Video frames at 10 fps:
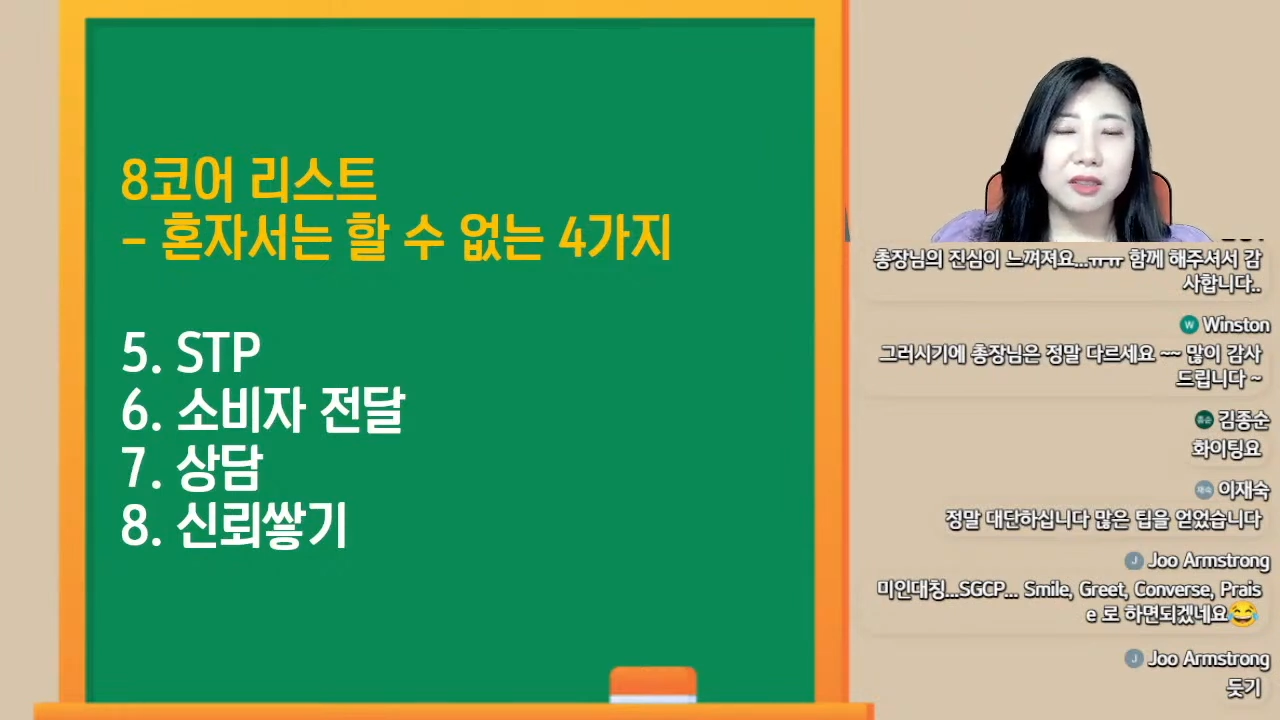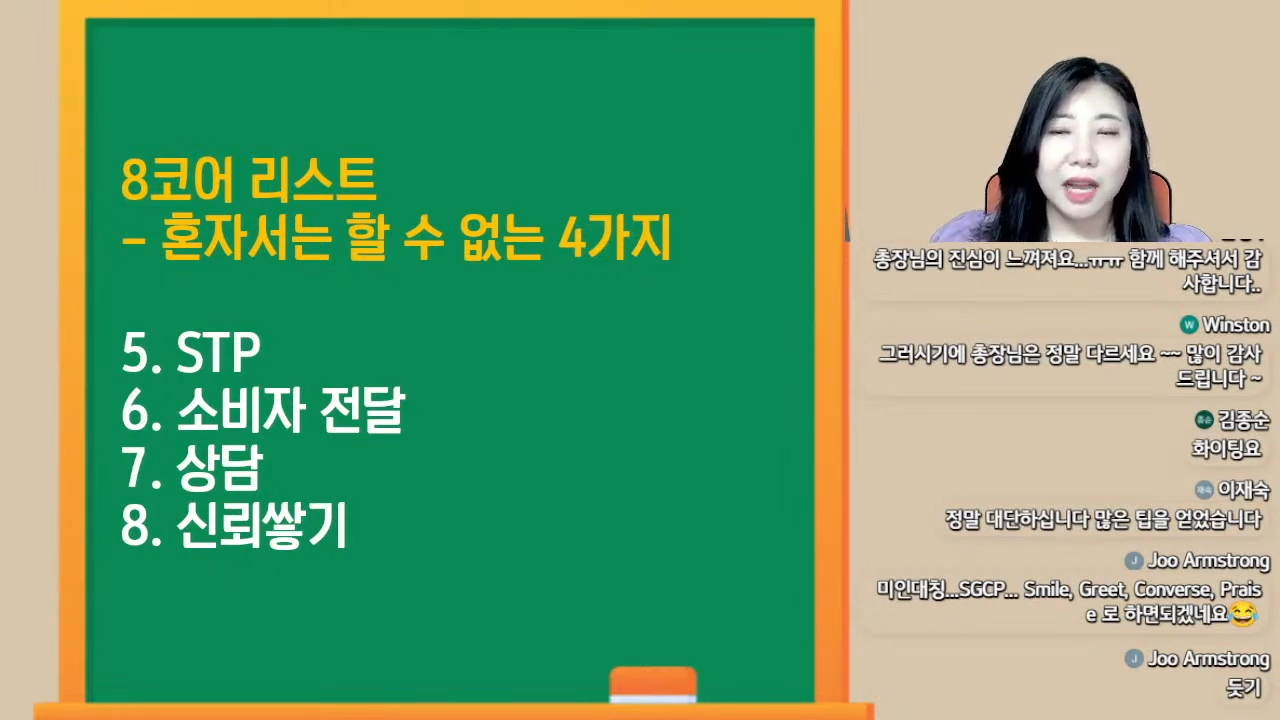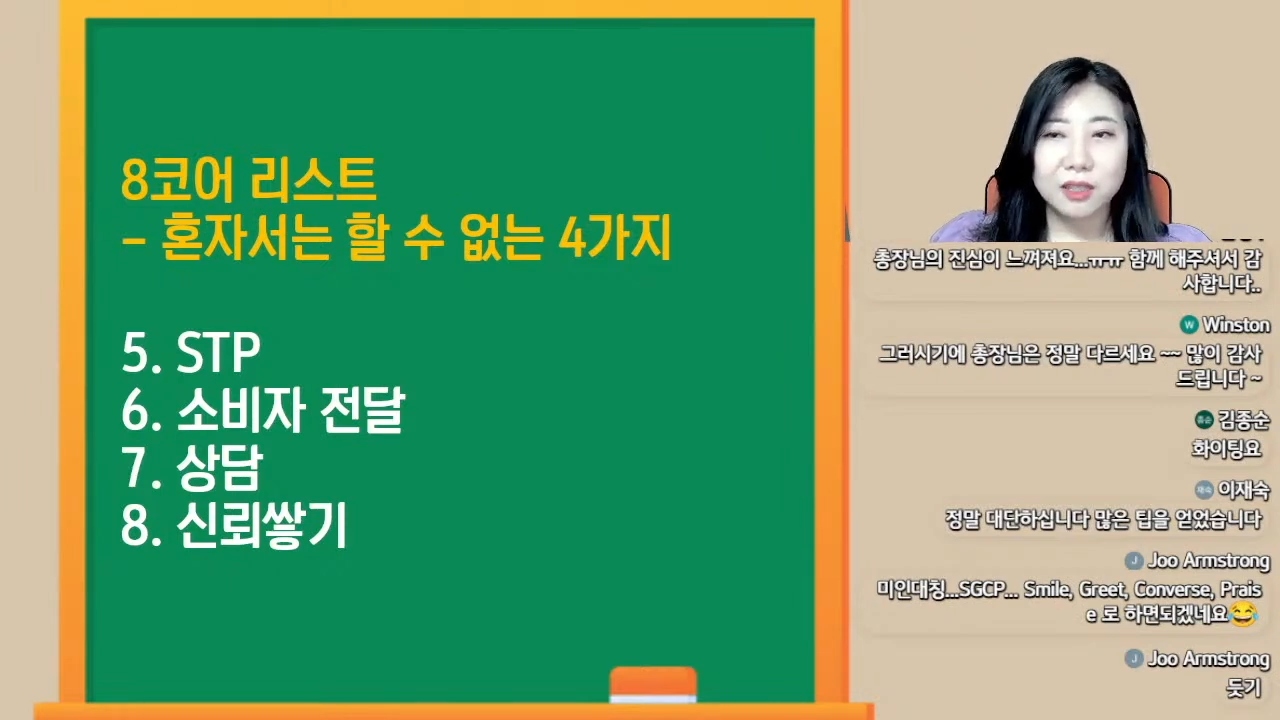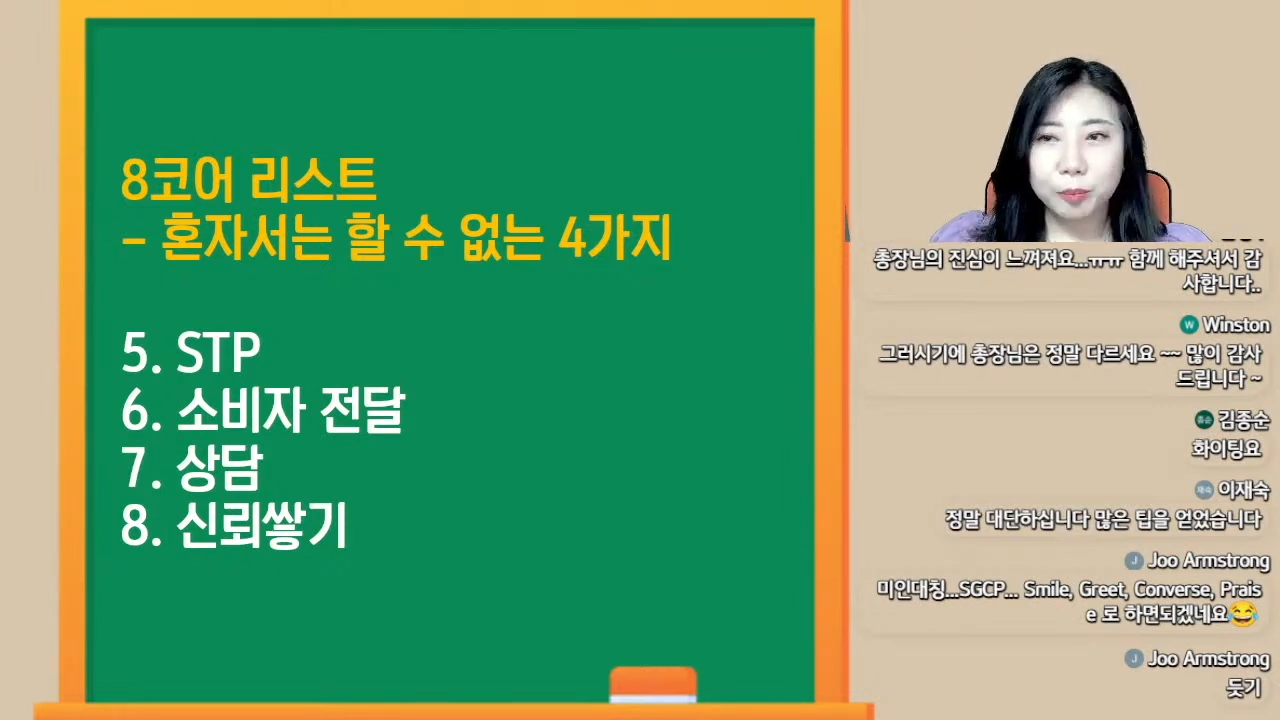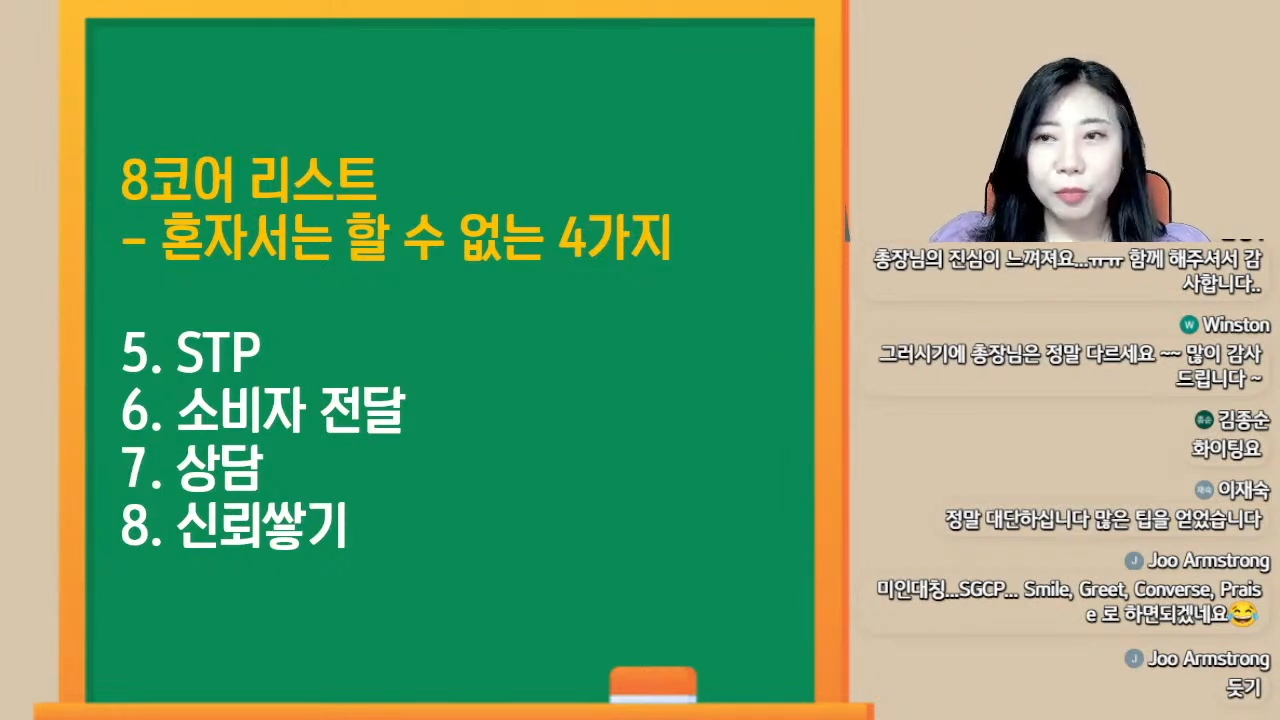
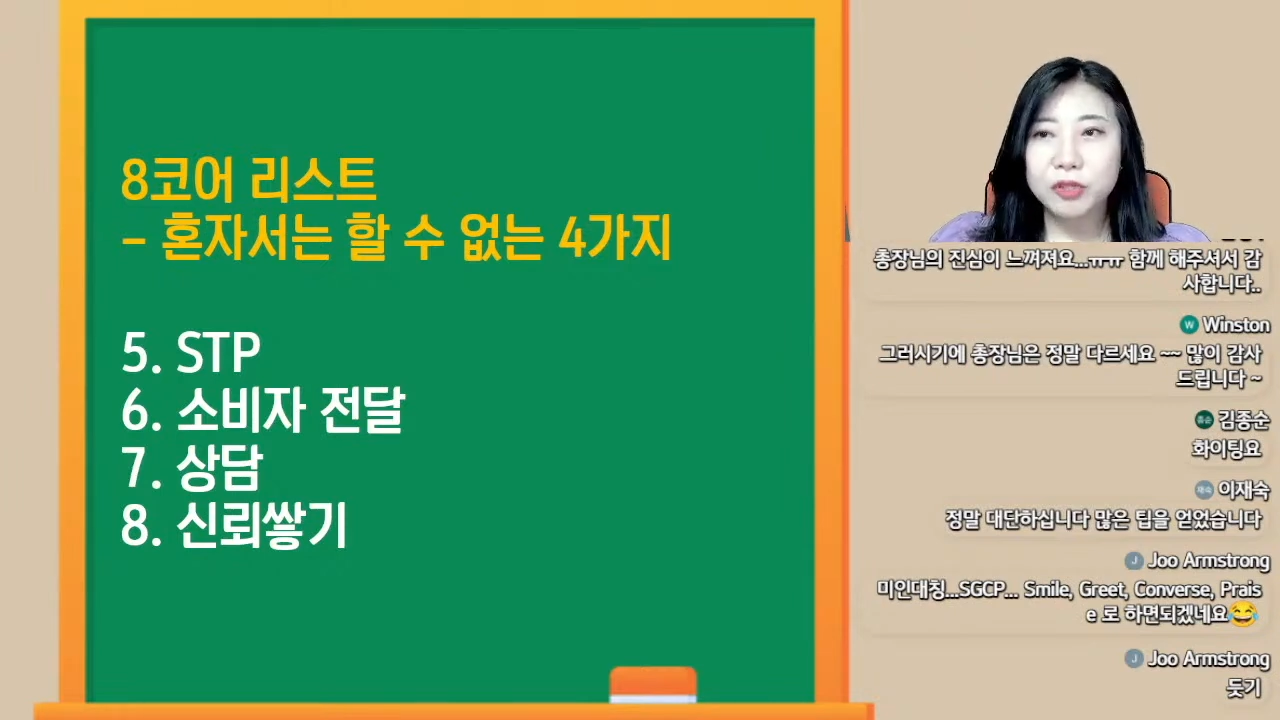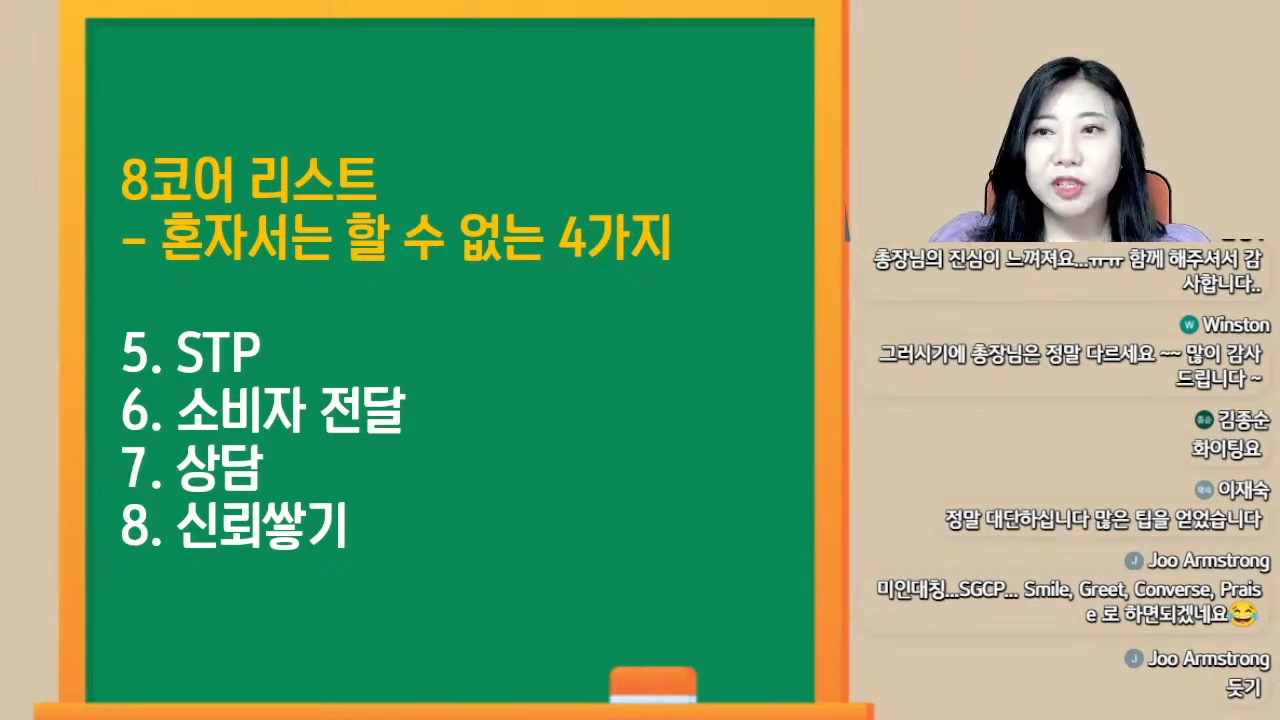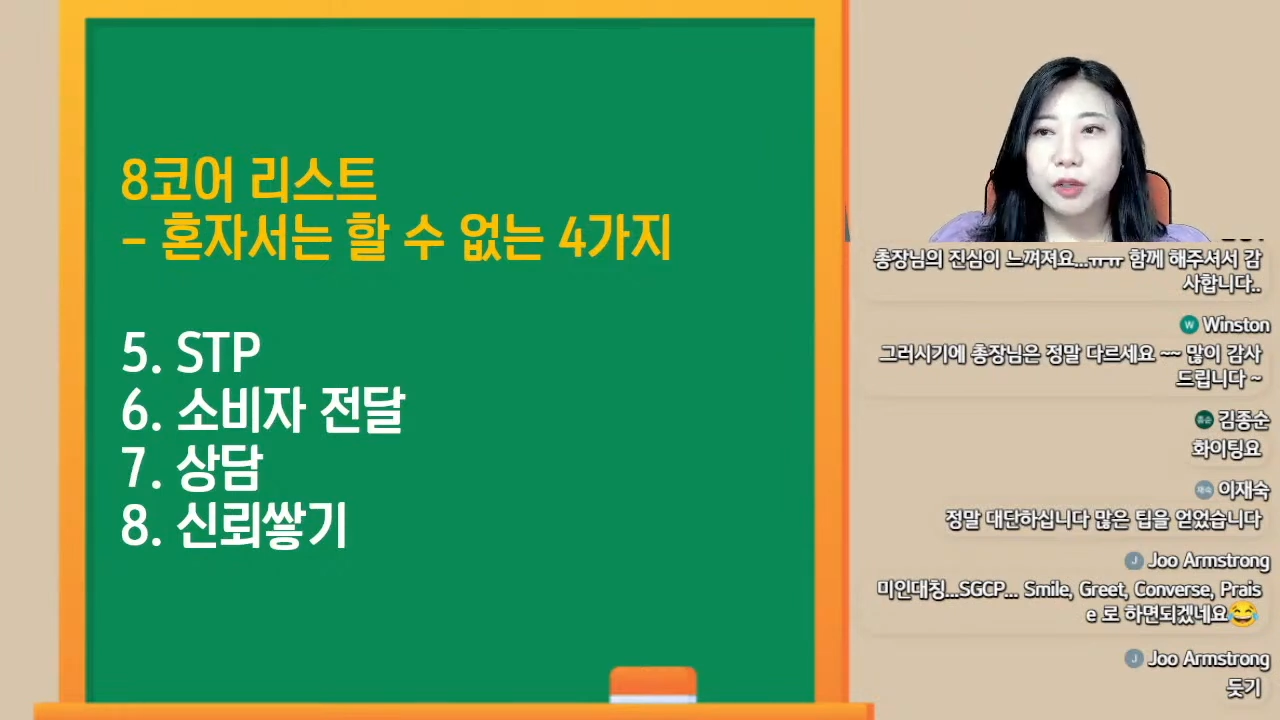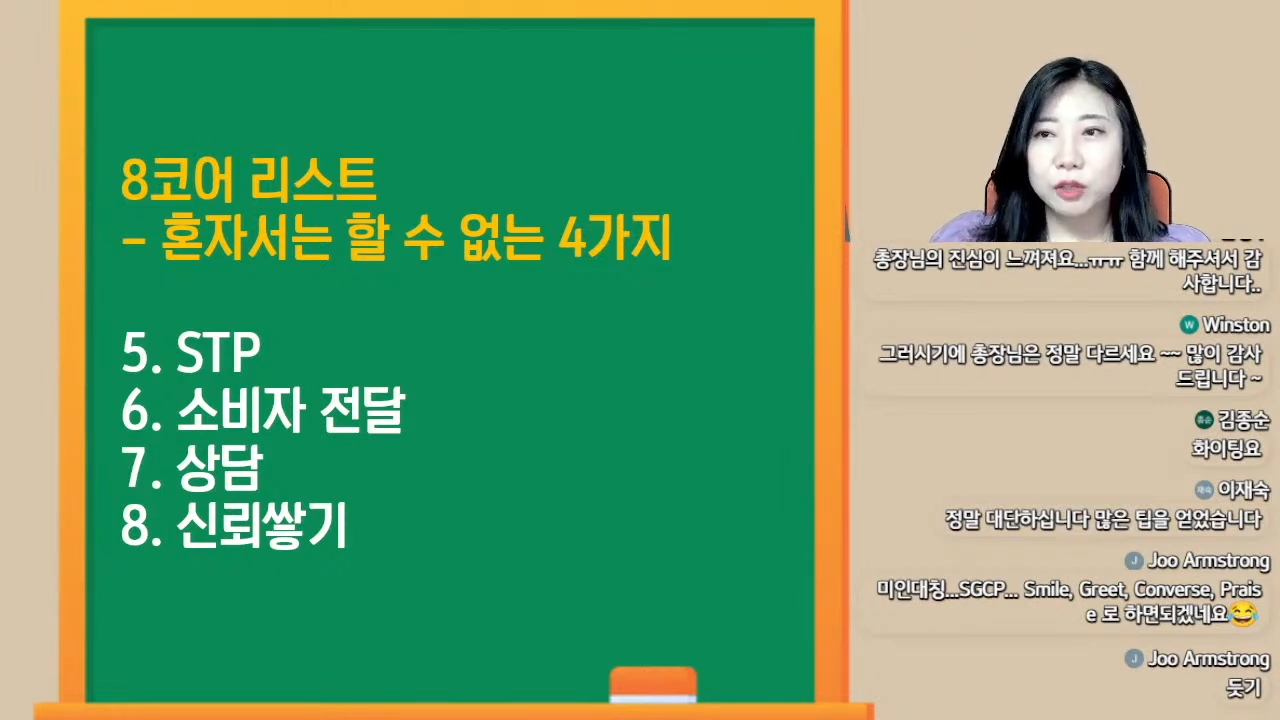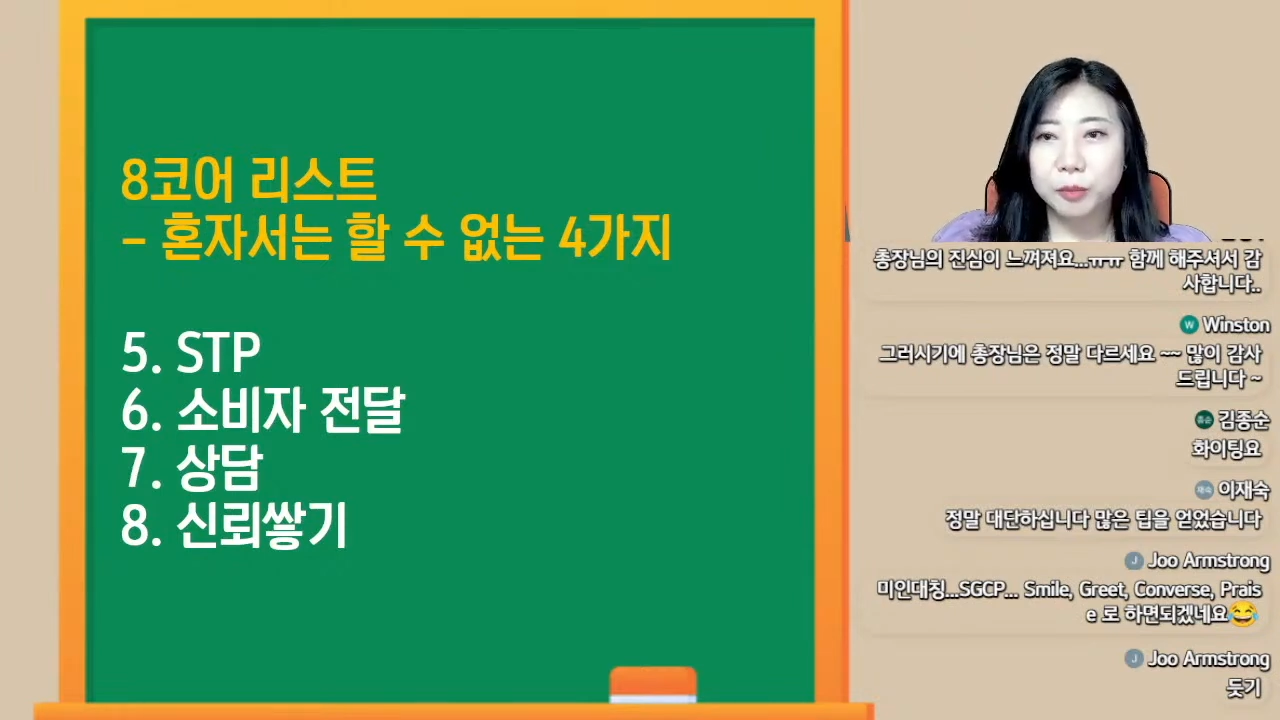다섯
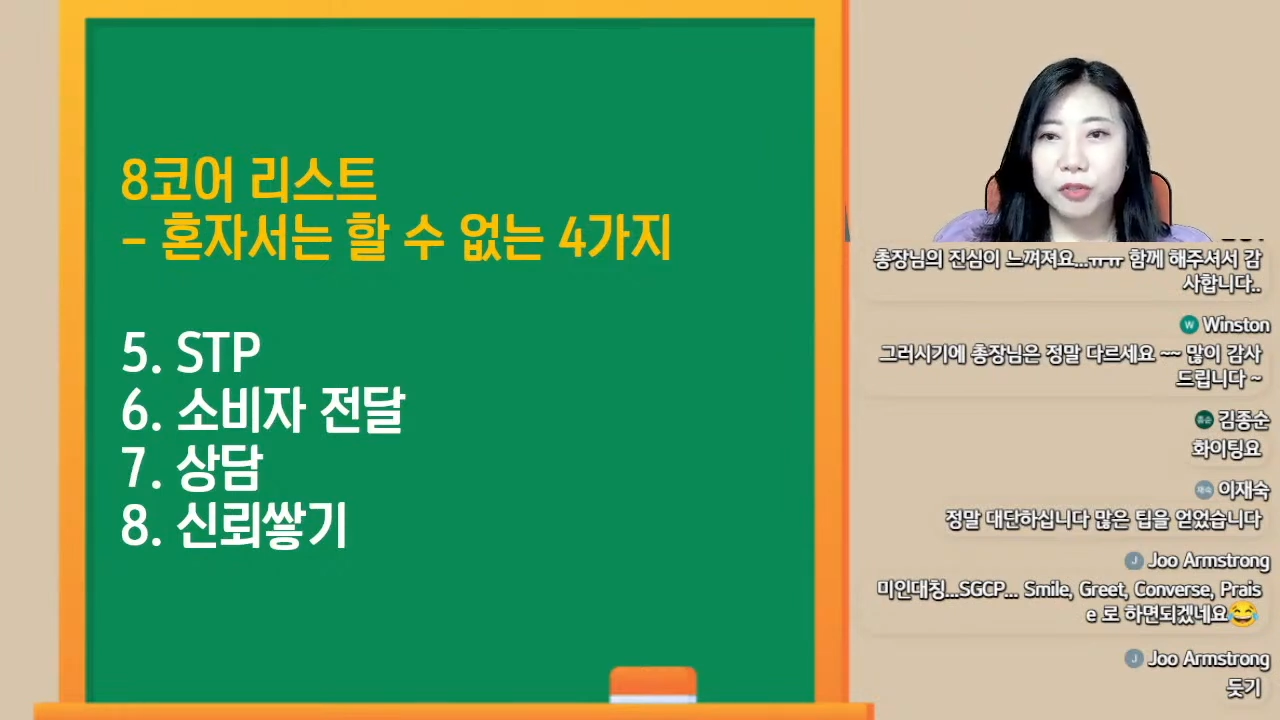번째 여섯